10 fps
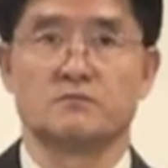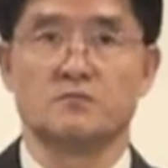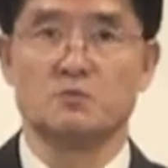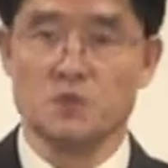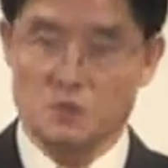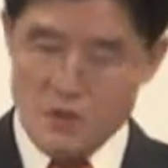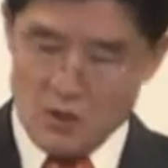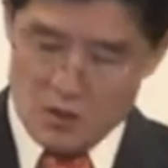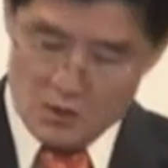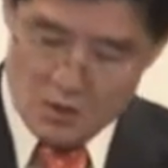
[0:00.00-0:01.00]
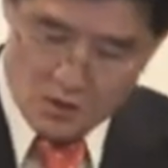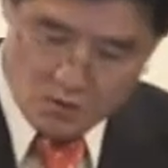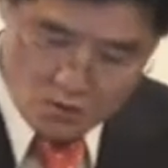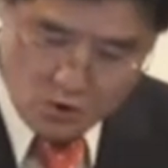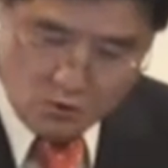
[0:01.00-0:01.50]
그 범인에게
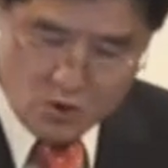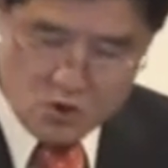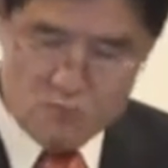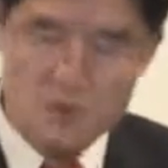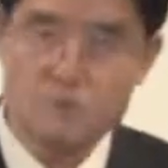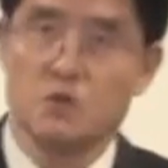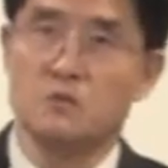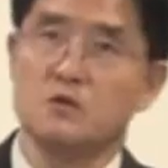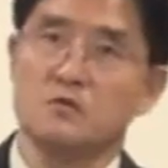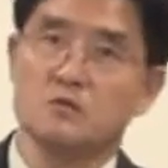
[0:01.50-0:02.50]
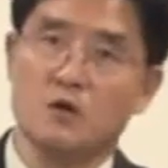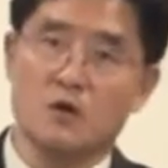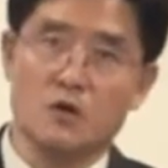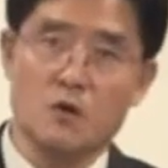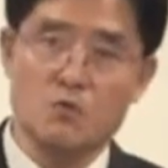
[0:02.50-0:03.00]
선고했지만 범인은
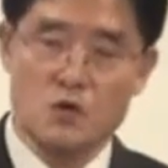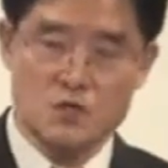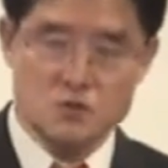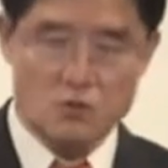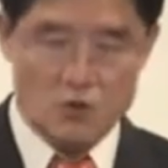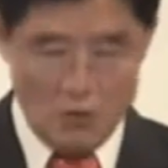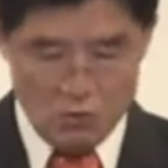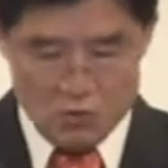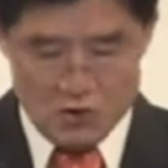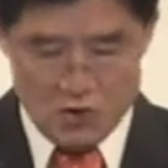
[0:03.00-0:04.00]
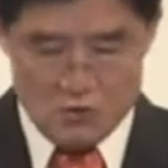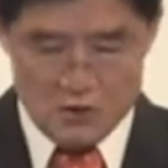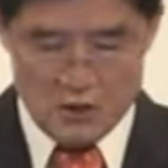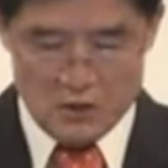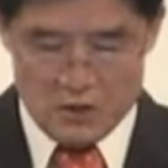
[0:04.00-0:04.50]
감옥 가지도 않고 아무도
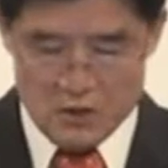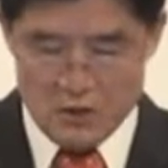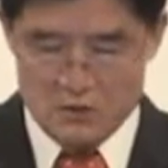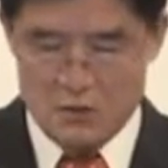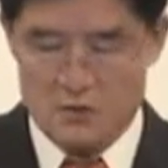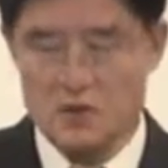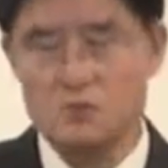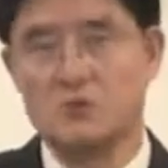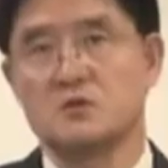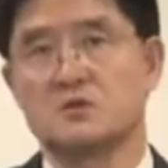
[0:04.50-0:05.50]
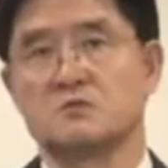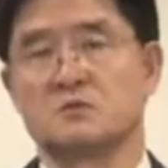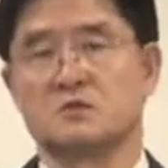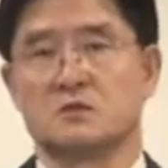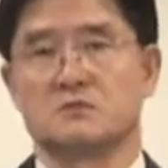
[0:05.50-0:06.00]
책임지지 않는 이상한 현상이
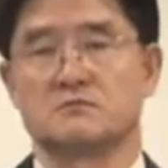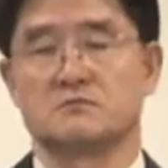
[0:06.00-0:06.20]
벌어졌습니다.